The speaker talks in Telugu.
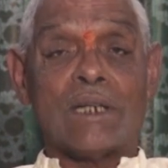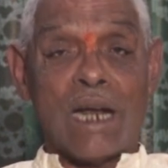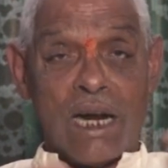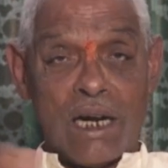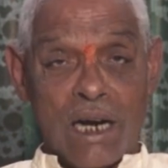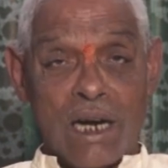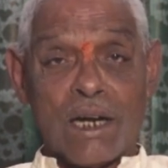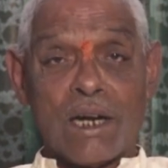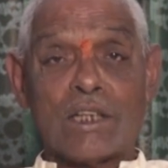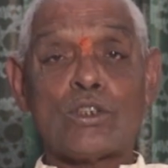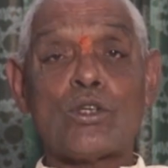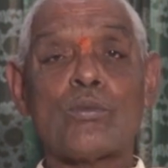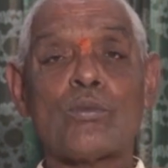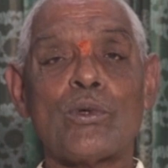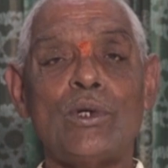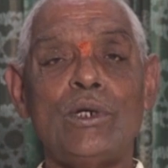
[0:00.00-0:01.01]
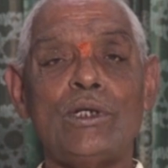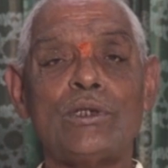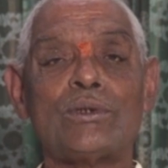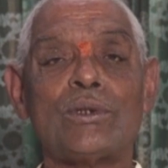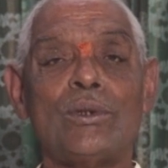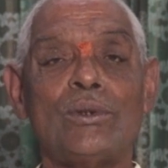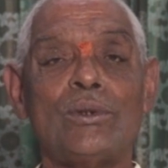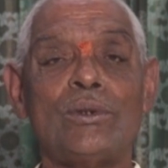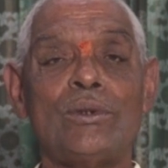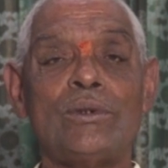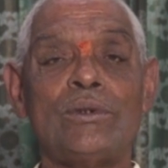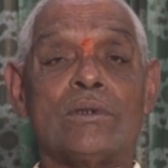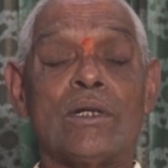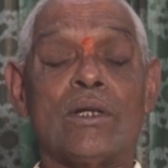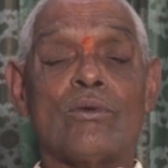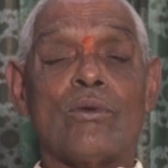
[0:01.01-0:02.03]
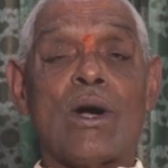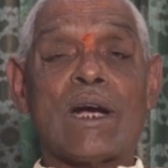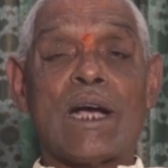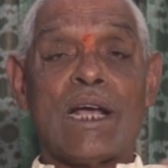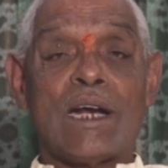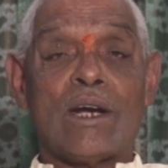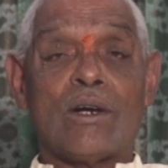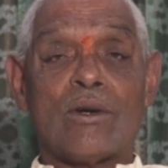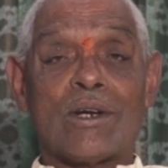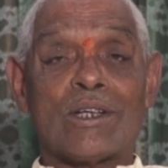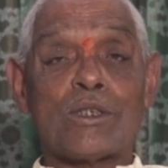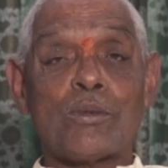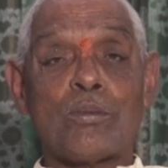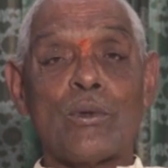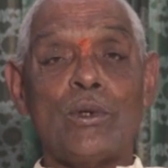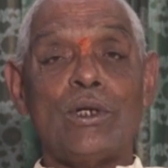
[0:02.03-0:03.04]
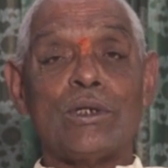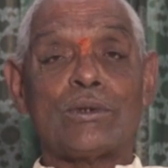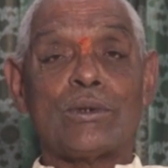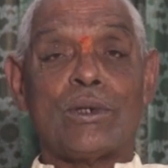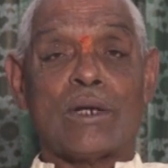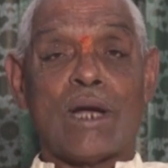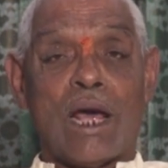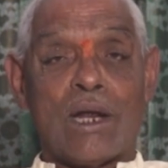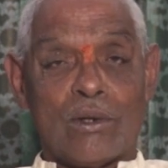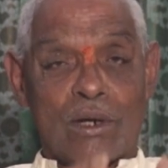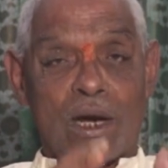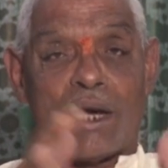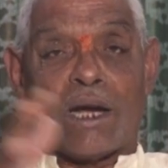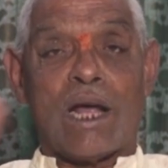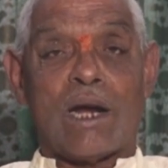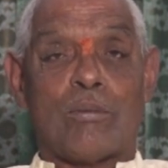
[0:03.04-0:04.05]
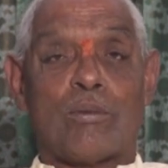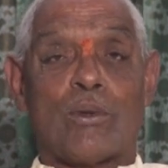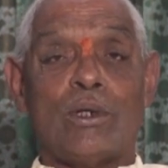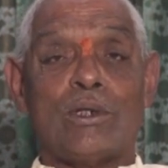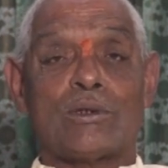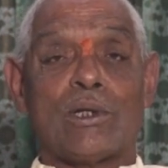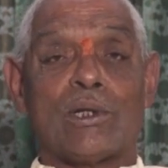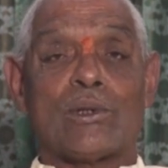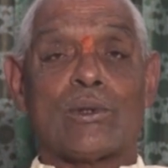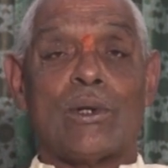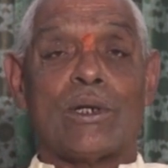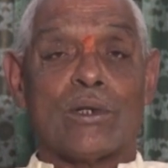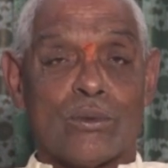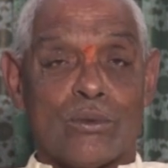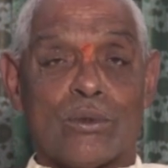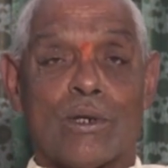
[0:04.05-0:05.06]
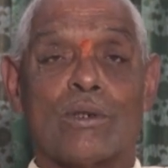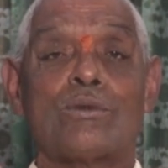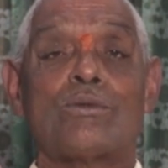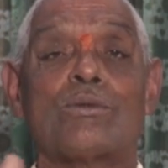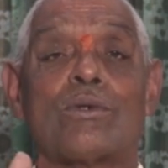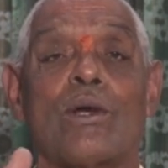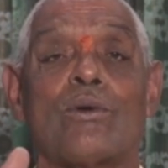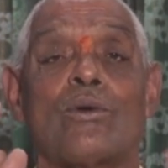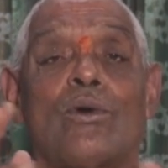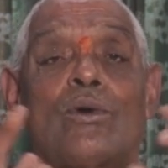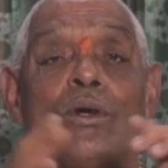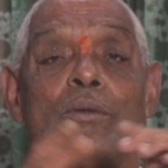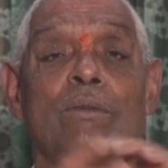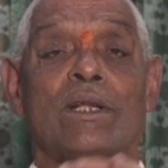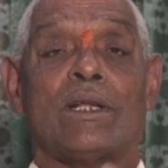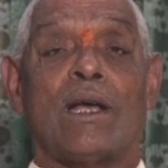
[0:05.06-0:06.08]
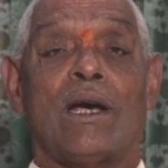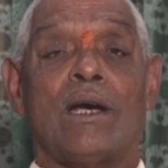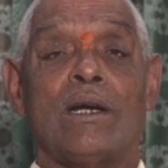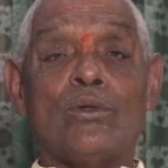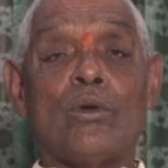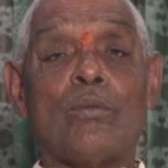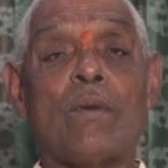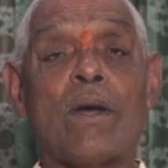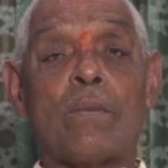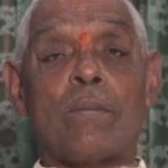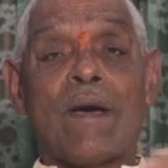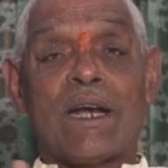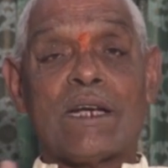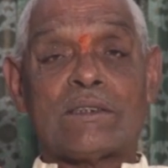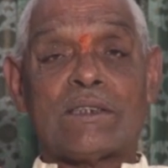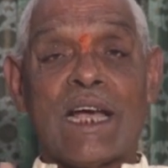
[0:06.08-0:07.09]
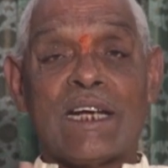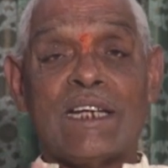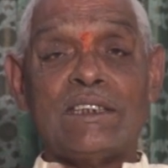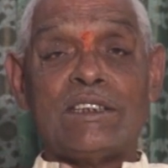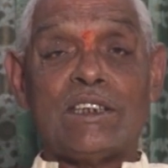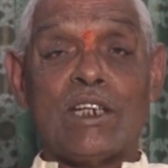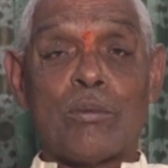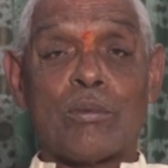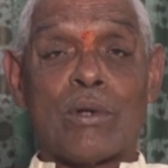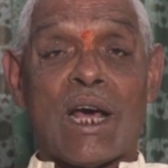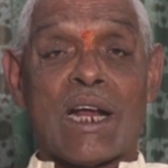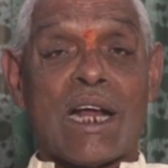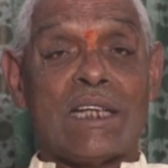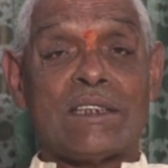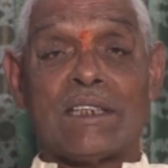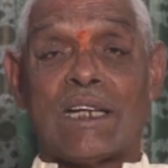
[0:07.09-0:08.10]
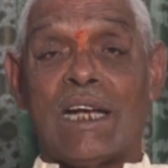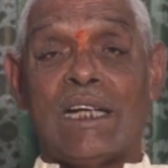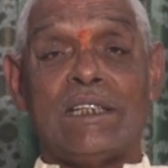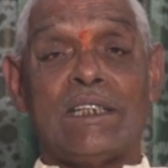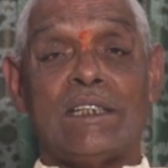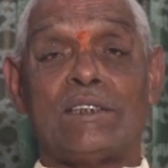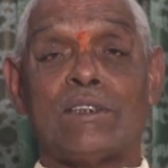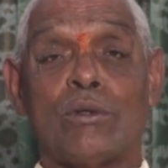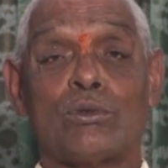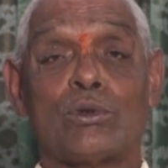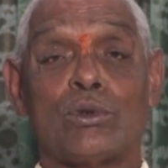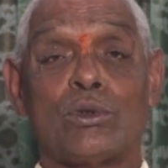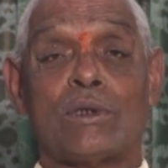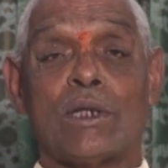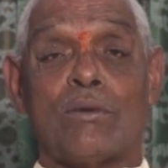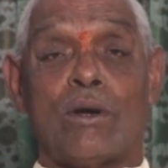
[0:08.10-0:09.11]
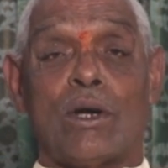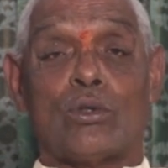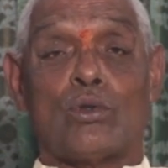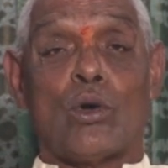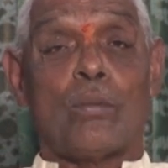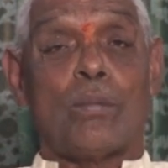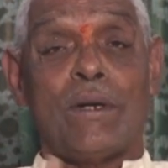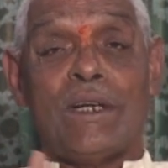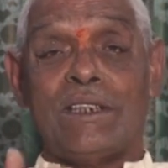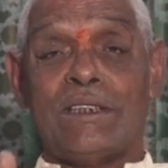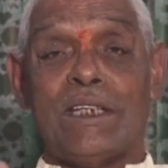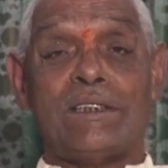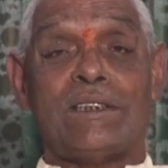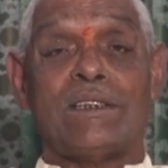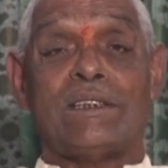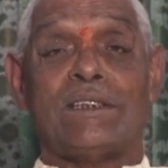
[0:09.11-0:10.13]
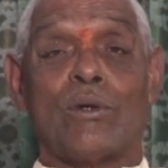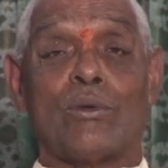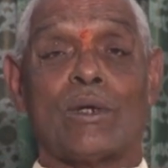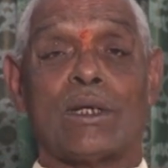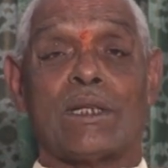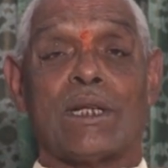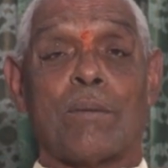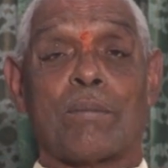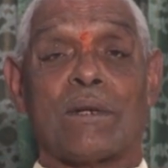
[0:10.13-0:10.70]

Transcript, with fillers: నల్ల డ్రెస్సు పోలీసులు వంకాయ రంగు డ్రెస్ పోలీసులు నాలుగు రకాల పోలీసులతోటి నువ్వు నడుస్తున్నావు రోడ్ల మీద నువ్వు పరిపాలన సాగించినప్పుడు అరాచకాలు చేసావు చూసావా దోపిడీ చేసేసావు కదా